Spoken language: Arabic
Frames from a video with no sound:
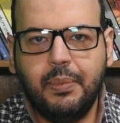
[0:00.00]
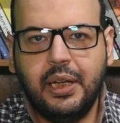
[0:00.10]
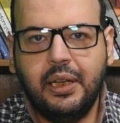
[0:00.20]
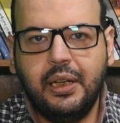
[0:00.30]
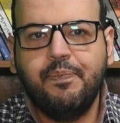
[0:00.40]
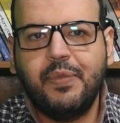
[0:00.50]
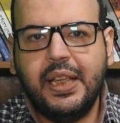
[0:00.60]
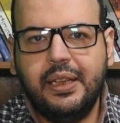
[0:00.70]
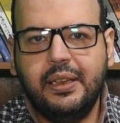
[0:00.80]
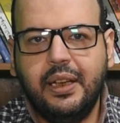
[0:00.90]
ما
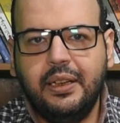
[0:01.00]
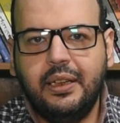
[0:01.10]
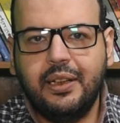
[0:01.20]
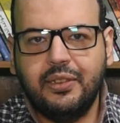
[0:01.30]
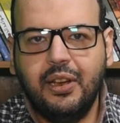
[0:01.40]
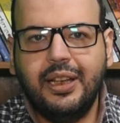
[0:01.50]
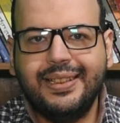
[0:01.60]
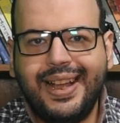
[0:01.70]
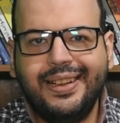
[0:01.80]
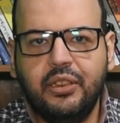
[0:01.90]
آه، يعني حصل لها
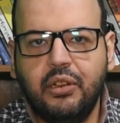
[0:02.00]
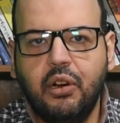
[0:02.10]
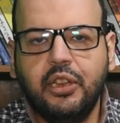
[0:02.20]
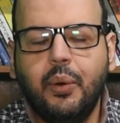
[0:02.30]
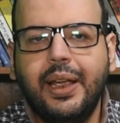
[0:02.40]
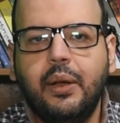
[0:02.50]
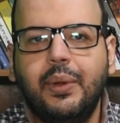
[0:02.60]
كذا حاله اجهاض او حاجه